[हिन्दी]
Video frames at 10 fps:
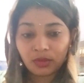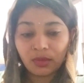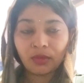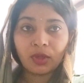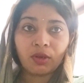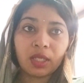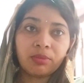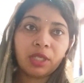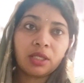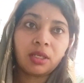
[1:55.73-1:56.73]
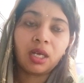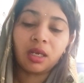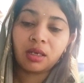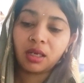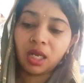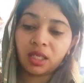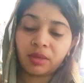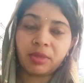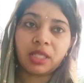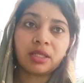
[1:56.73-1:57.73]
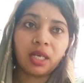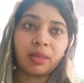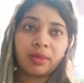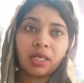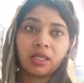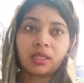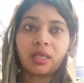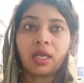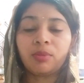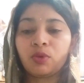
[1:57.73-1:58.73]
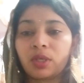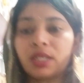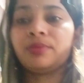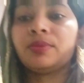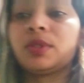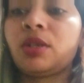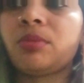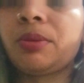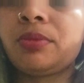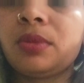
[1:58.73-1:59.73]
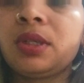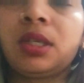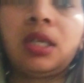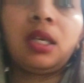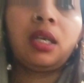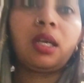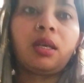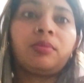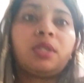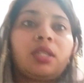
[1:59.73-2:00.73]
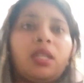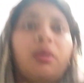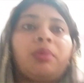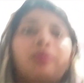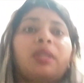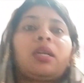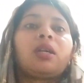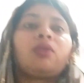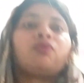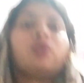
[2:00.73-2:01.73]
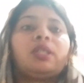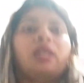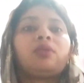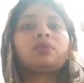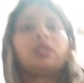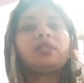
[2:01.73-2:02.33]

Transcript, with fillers: तो आज मेरी कल की मेरी सारी मेहनत खराब होगी तो मैं अब जितना भी बनागा वो ही डालूंगी